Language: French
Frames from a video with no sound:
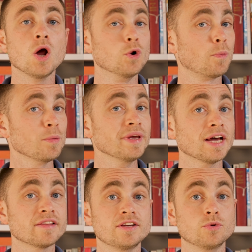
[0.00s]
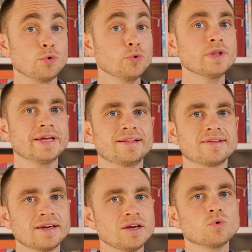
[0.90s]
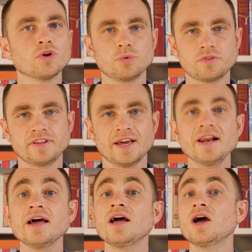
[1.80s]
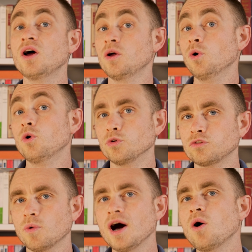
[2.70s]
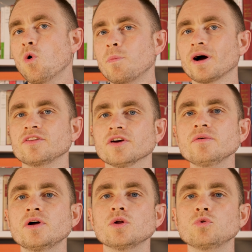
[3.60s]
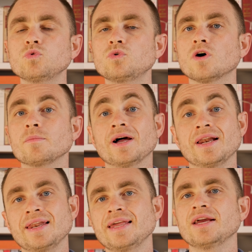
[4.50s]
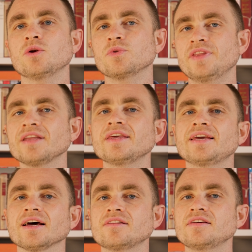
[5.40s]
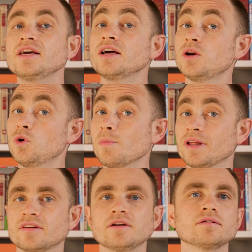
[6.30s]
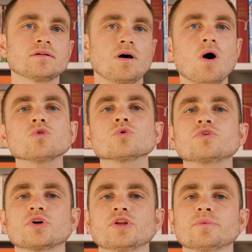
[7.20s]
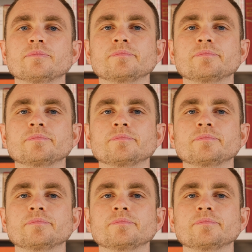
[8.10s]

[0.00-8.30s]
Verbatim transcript: Le premier quartier de lune est très haut dans le ciel, le soir au printemps, tout comme l'est le dernier quartier le matin en automne.